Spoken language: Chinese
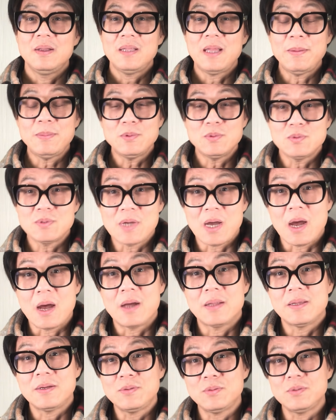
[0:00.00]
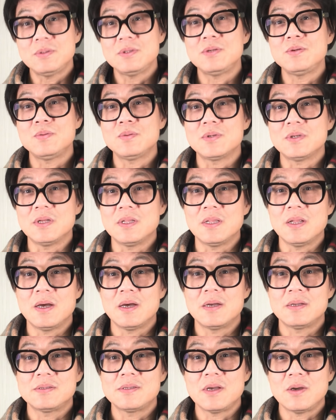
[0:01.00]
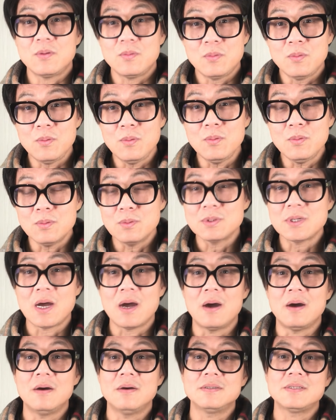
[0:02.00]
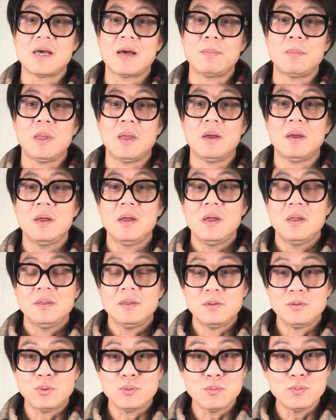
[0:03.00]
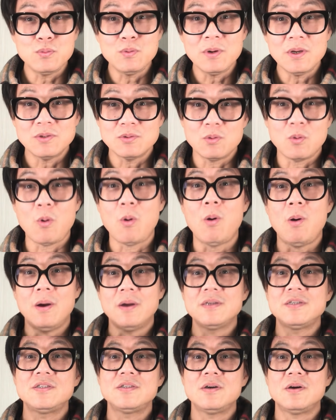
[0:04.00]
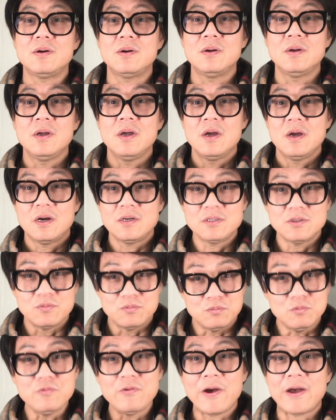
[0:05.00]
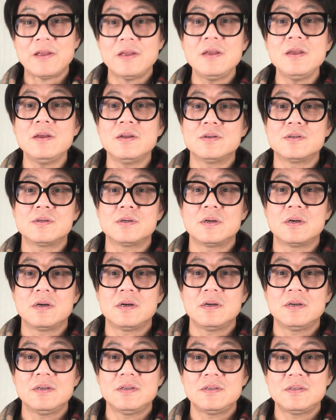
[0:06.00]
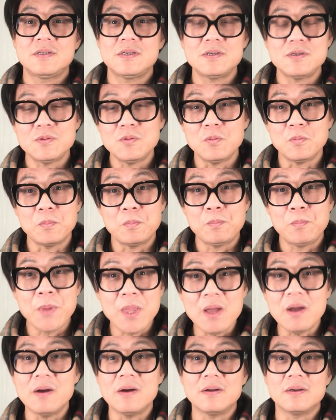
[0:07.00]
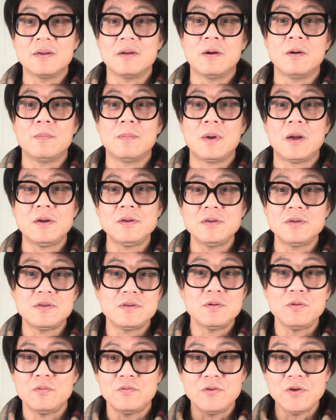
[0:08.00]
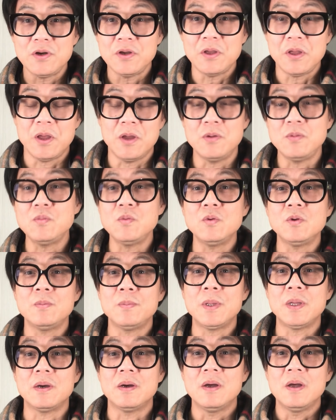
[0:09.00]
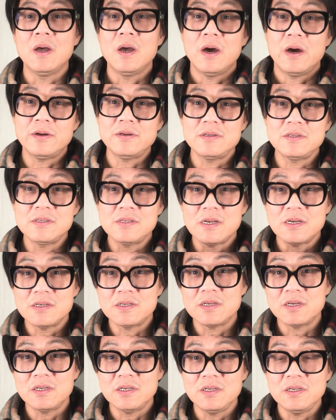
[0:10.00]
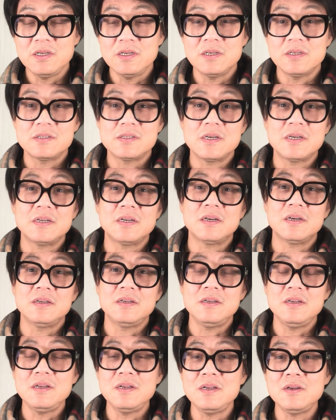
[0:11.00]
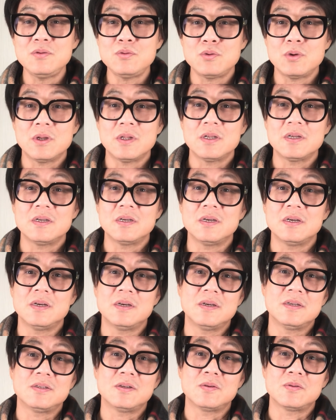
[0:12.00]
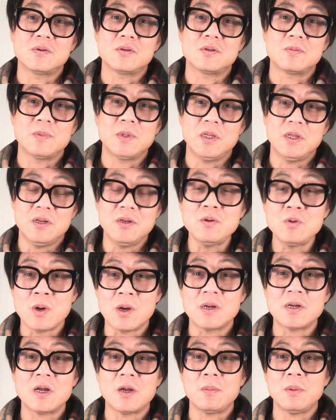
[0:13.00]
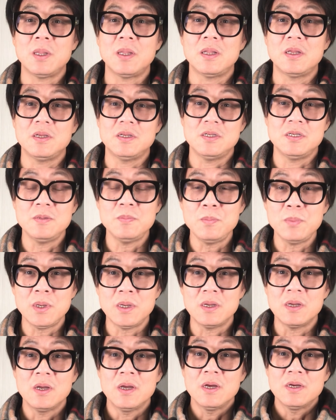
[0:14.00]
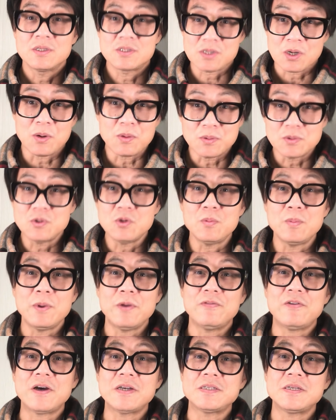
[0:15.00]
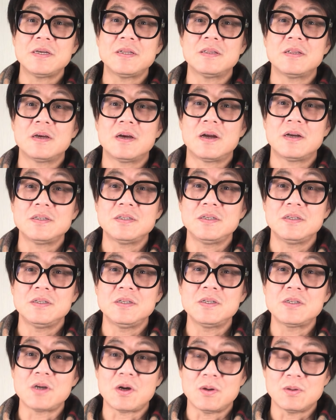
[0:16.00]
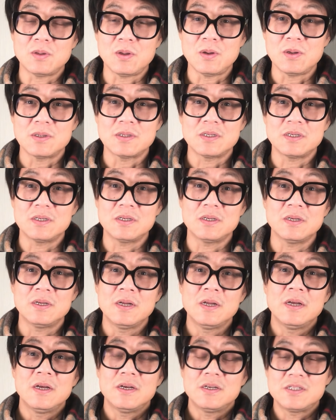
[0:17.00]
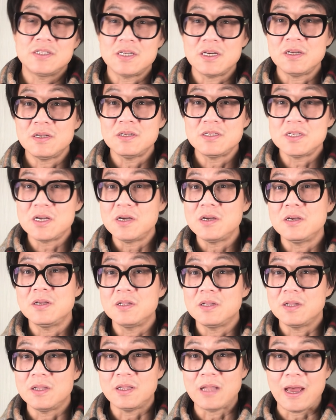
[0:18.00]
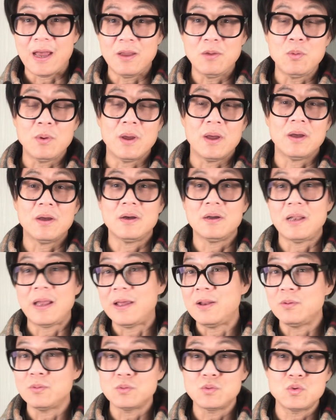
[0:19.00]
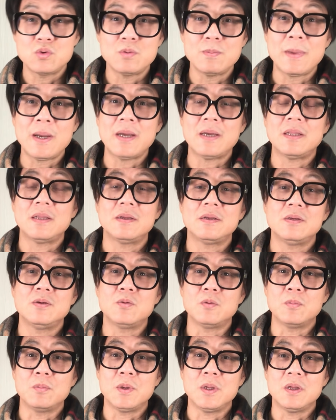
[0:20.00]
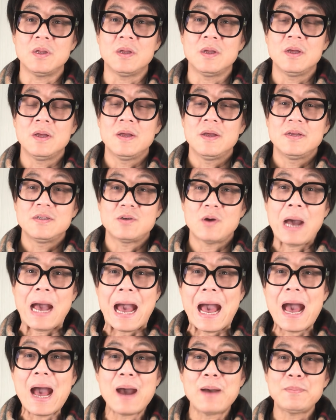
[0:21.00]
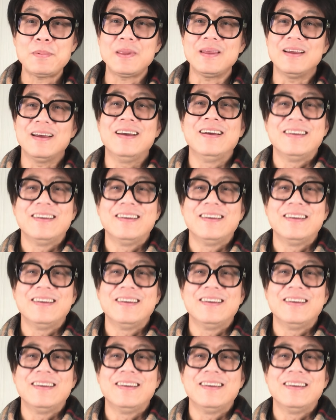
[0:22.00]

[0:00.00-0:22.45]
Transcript: 他们就讲啊，他说这种人呐，在公共场合下面，他突然就狂笑，而且无法抑制，这是一种病，你知道吗？而且是一种非常严重的病，而且在这个医，在这个医学的这个叫做什么临床上面呢，已经被早就被发现的，而且已经找到了这个相相应的来源和来龙去脉的一种病，叫哈哈病，